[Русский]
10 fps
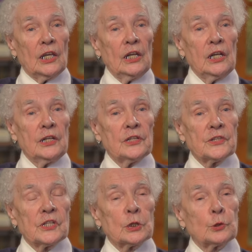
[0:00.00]
Или
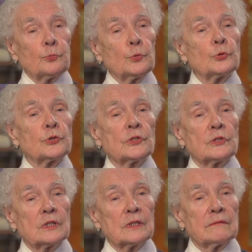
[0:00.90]
идти с
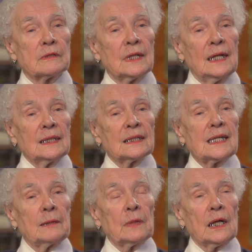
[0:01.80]
Пушкинского,
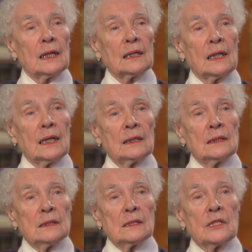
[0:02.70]
там,
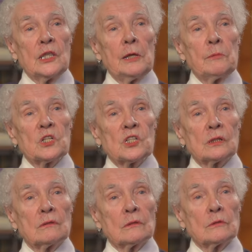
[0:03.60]
когда
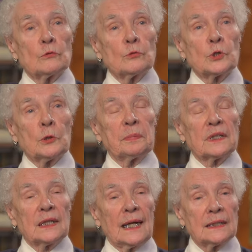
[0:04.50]
немец э, уже
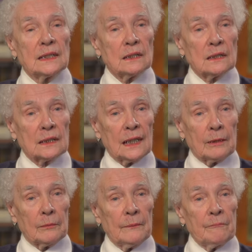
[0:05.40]
подходил к
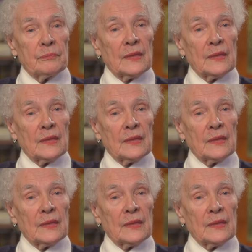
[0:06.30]
нам,